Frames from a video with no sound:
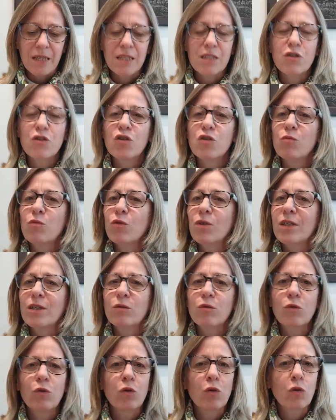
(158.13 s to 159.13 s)

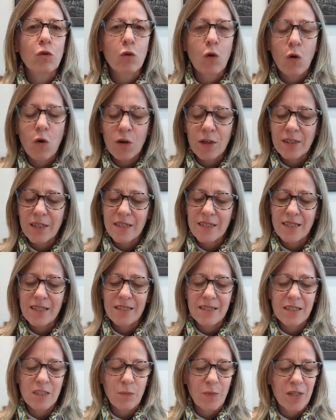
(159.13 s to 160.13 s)
estimulando todas
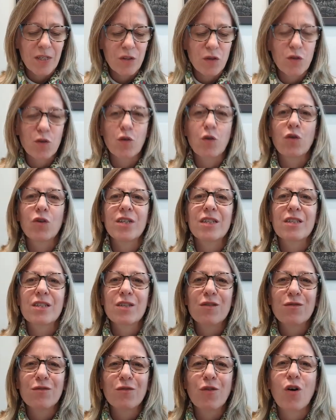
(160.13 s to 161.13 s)
as
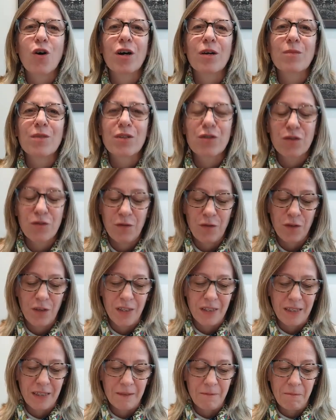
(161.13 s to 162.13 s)
expressões e formas de
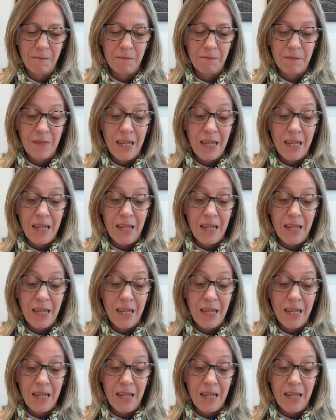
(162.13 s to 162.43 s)
vida